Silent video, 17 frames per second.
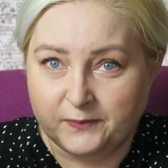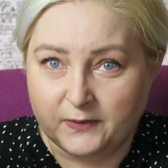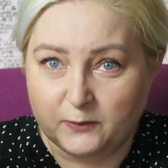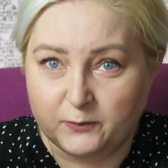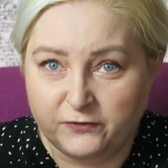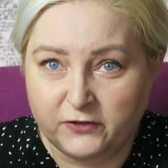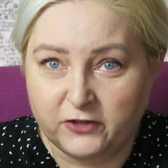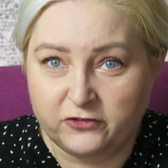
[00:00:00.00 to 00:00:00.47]

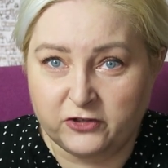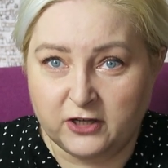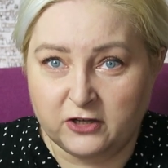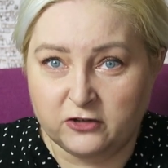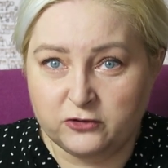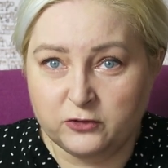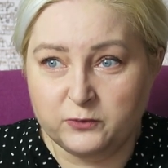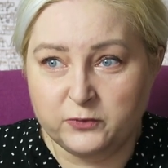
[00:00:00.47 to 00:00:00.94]
bo wiecie,
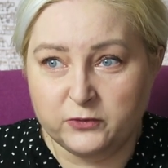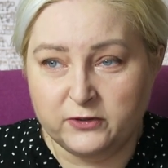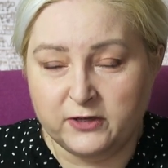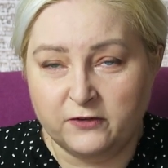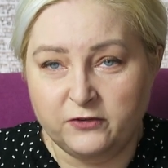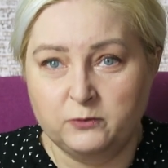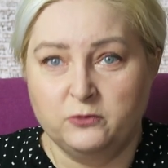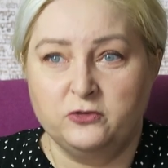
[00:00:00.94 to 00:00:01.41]
każdą
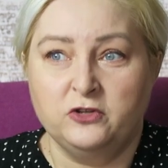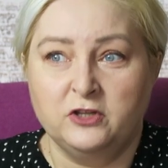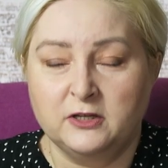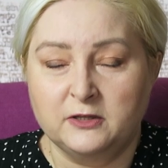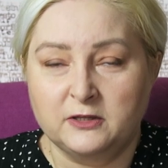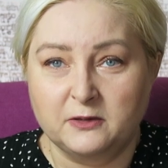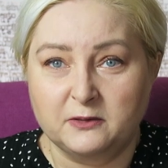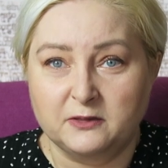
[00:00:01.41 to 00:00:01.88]
biografię
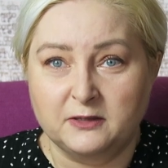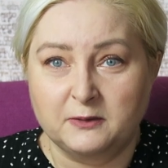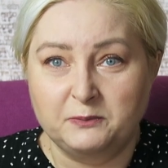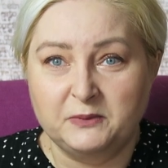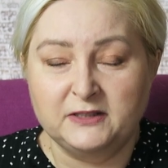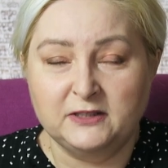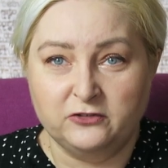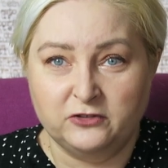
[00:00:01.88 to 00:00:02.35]
można na
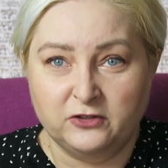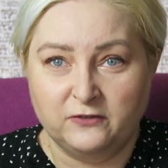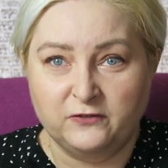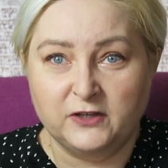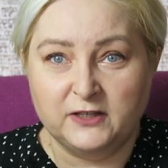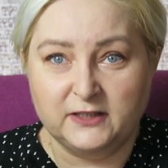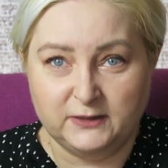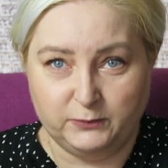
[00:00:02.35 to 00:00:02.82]
napisać na
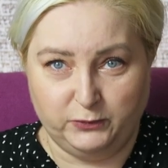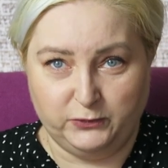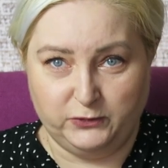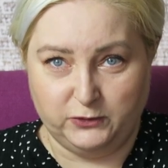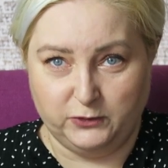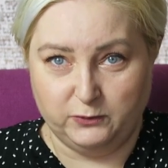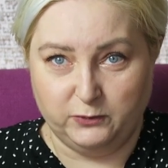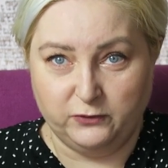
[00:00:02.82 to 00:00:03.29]
wiele
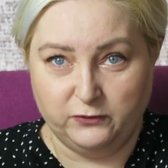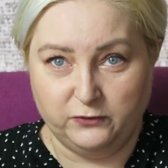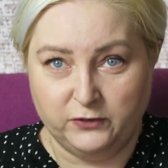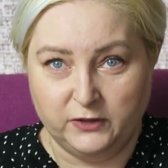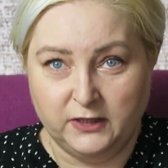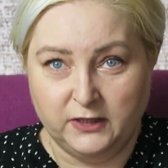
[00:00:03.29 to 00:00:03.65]
sposobów.